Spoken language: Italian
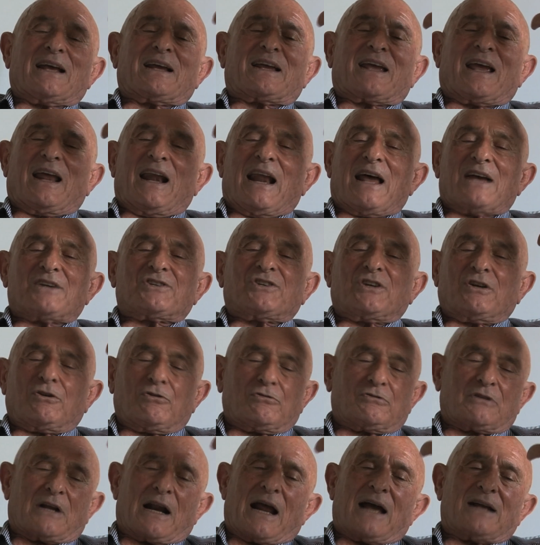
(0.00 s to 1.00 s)
che
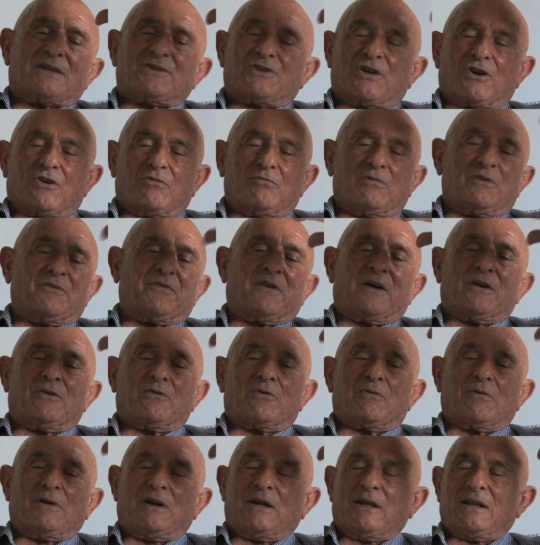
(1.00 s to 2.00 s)
lasciano traccia come
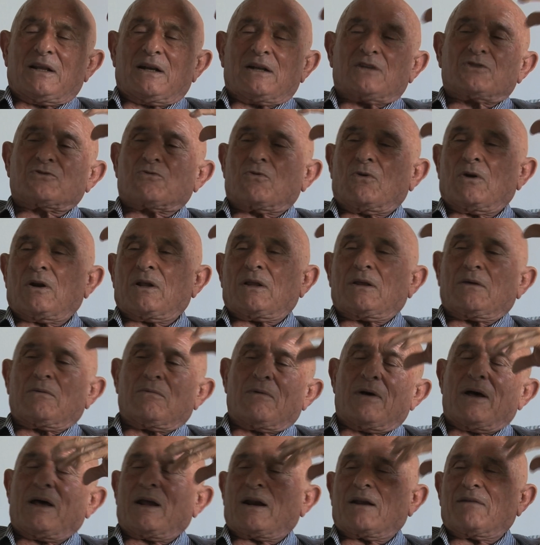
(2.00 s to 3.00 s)
fanno quelli della scuola di
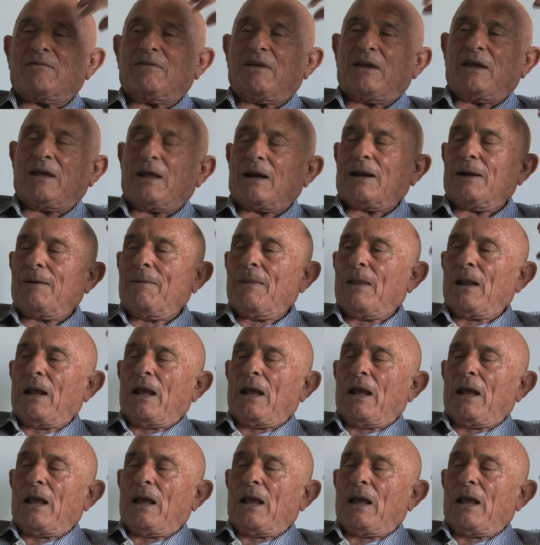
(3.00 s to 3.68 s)
guerra vera.